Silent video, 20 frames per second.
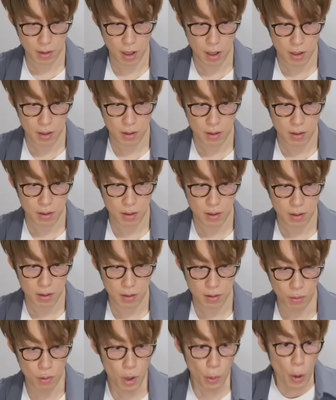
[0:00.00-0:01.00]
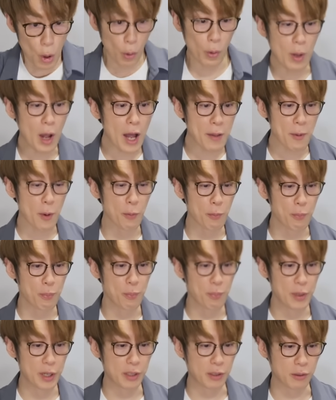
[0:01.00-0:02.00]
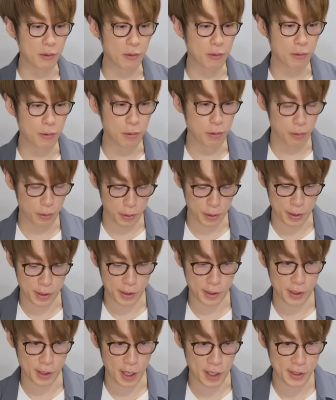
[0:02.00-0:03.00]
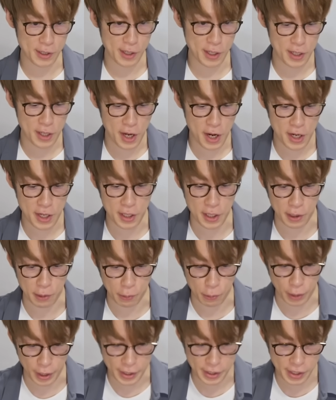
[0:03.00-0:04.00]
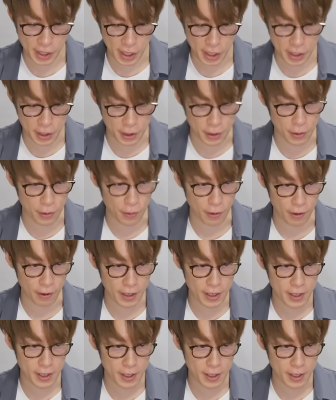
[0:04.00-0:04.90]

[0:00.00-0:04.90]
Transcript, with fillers: はうわ、びっくりさせないでくださいよ。え、うわ